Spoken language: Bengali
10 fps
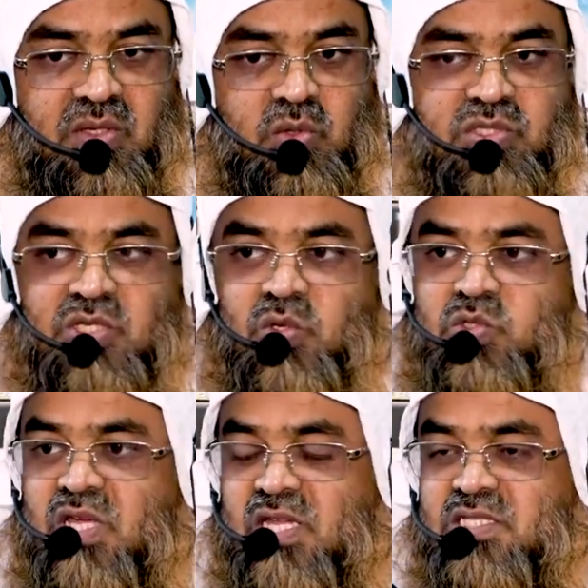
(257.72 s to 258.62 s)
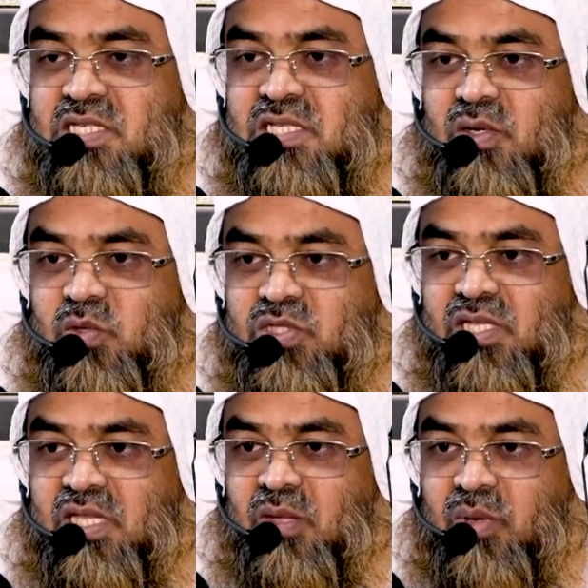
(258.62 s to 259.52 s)
রুজি রোজগারের চিন্তা করতে
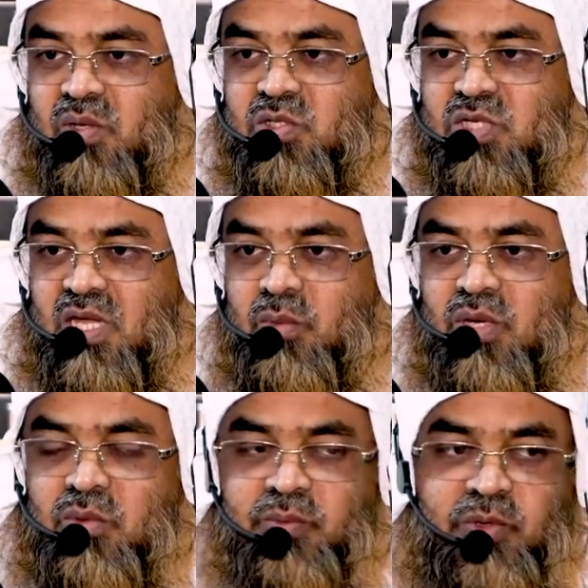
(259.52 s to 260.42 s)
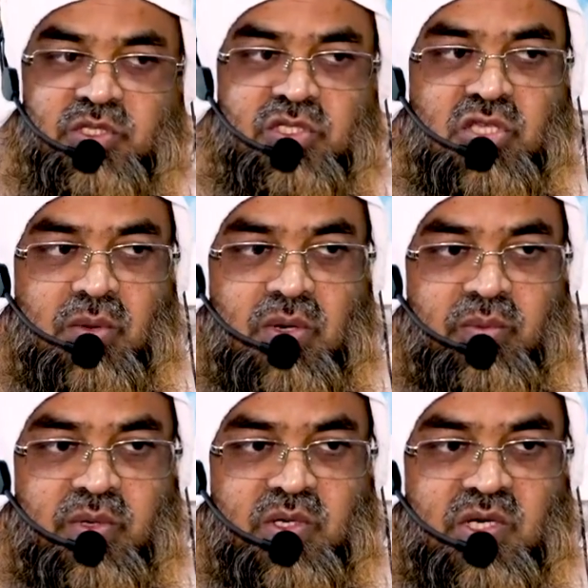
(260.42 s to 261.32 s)
গিয়ে মানুষ এমন এমন পদ্ধতি
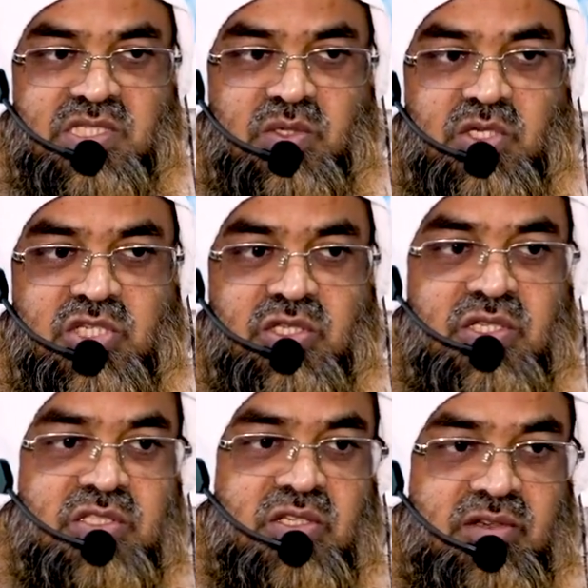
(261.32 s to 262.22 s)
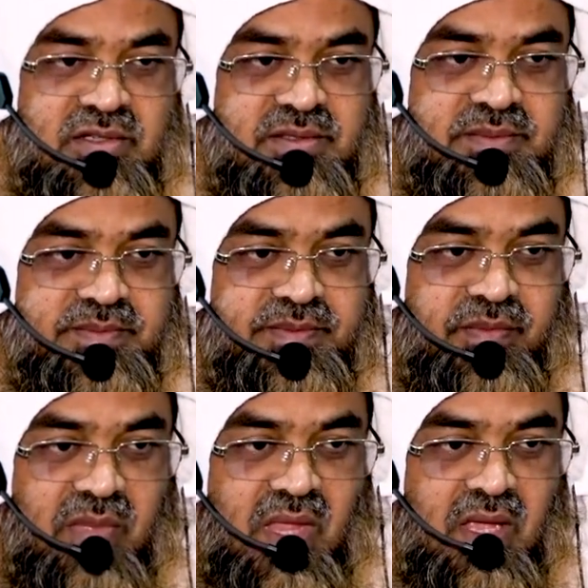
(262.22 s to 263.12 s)
অবলম্বন করে যেগুলি সন্দেহজনক
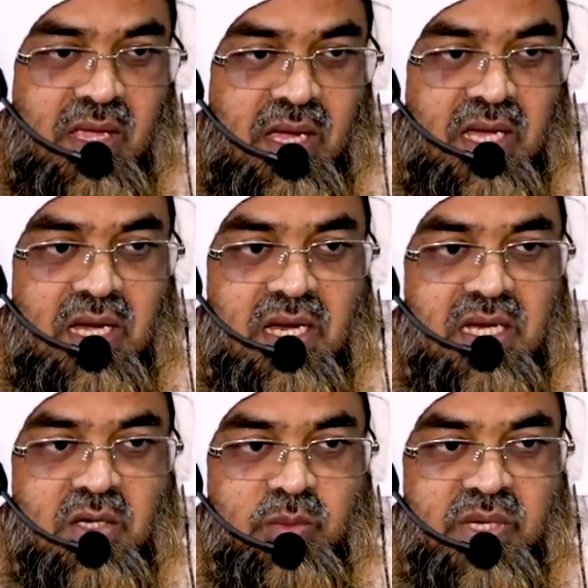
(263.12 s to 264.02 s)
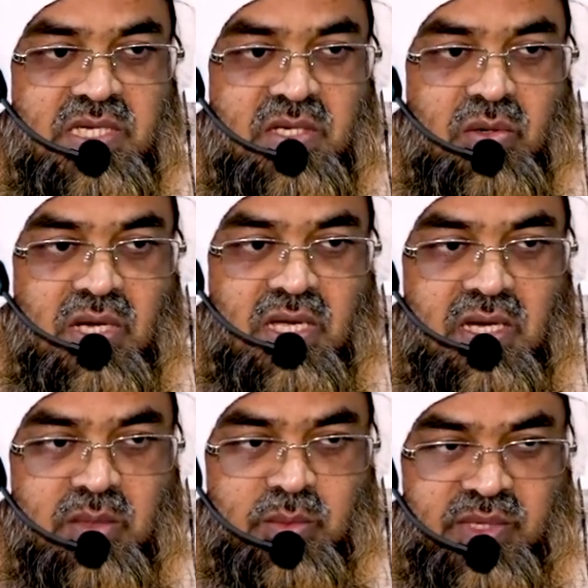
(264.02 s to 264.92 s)
আল হালাল উবাইন আল
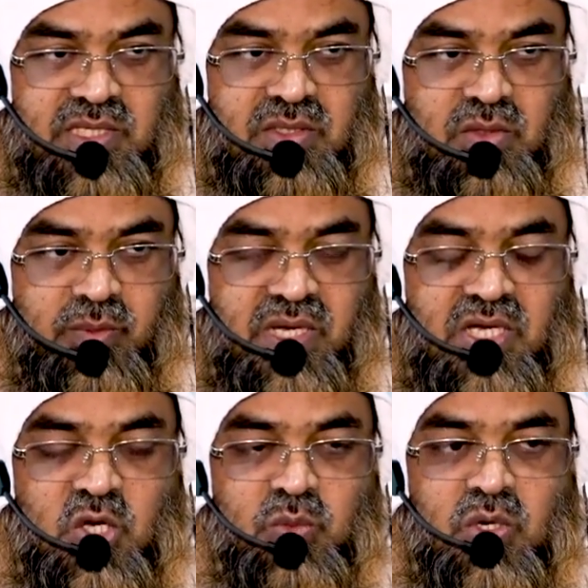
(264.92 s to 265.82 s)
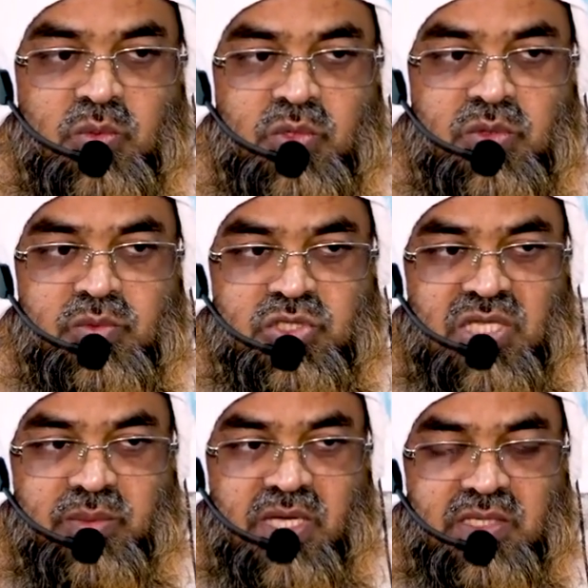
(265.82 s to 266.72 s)
হারাম বাইন বাইনহমা উমর
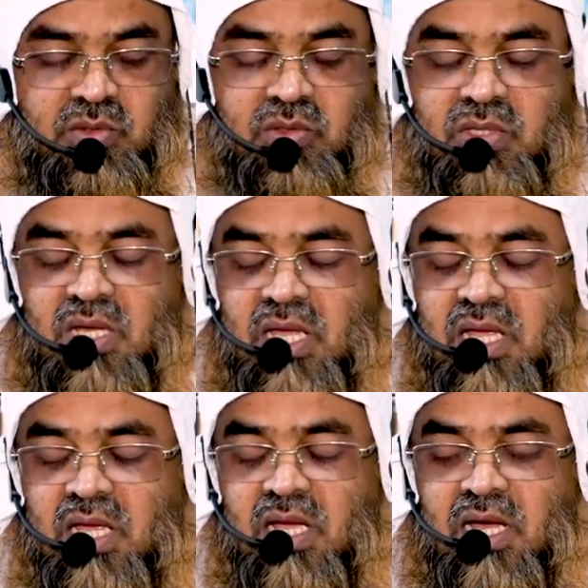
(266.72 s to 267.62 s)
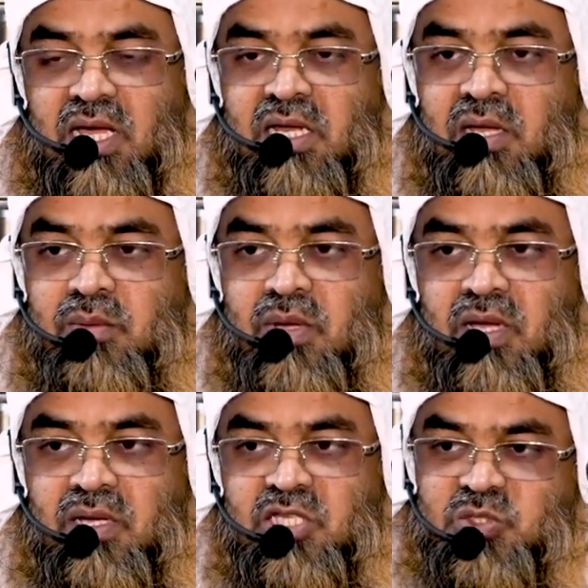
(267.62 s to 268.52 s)
মুস্তাবিহাত হারাম
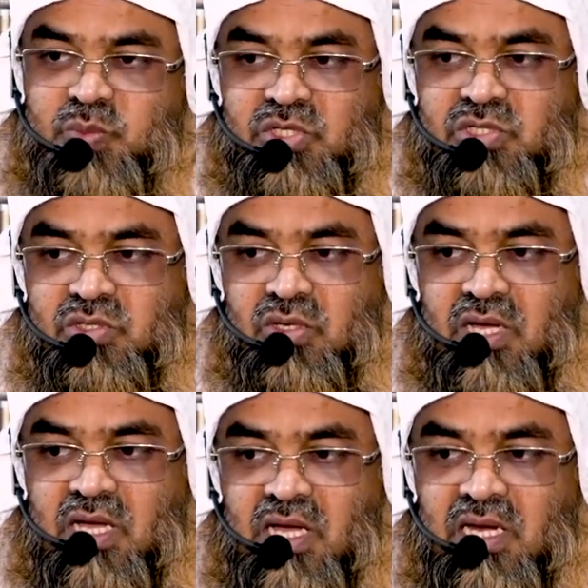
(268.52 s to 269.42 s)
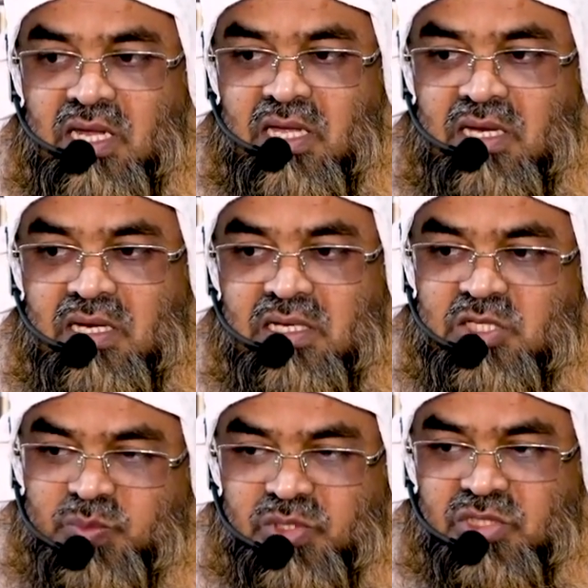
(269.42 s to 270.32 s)
স্পষ্ট হালাল
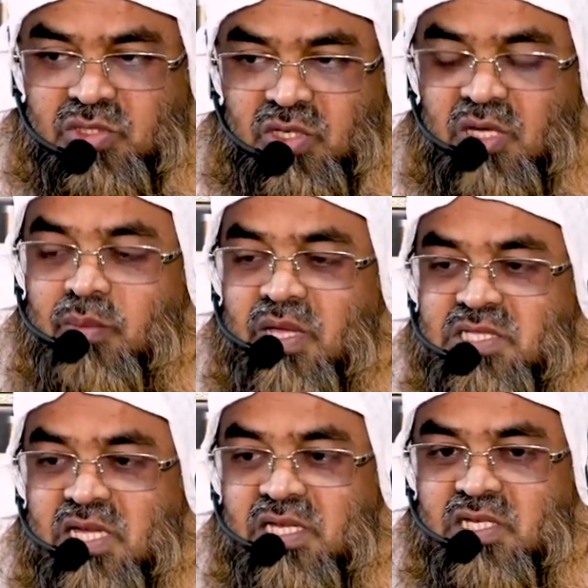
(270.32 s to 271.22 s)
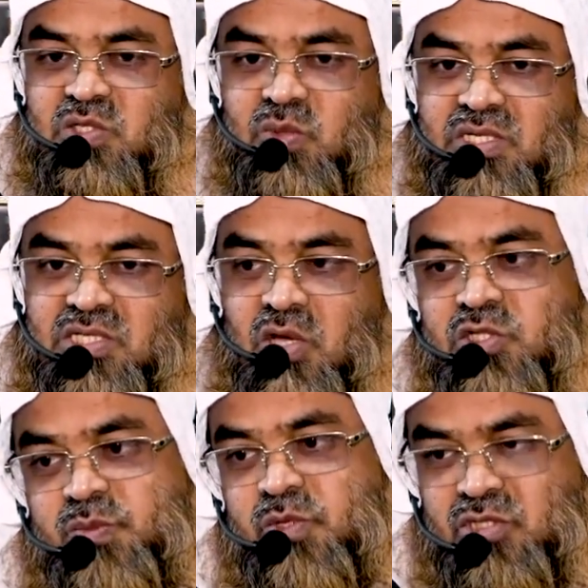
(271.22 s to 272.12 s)
স্পষ্ট এর মাঝখানে কিছু আছে
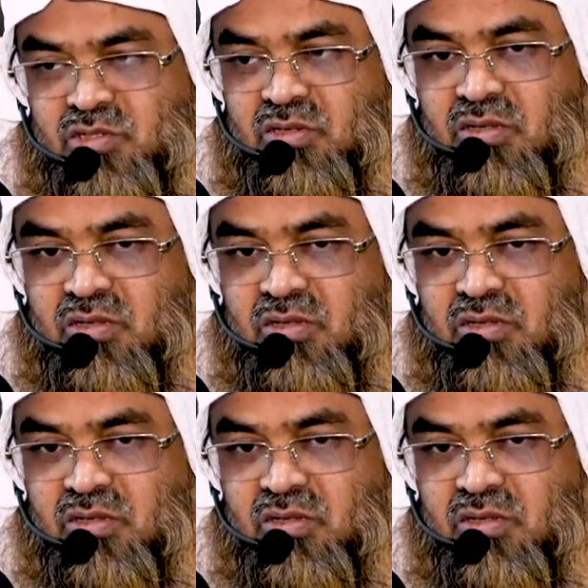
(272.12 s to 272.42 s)
অস্পষ্ট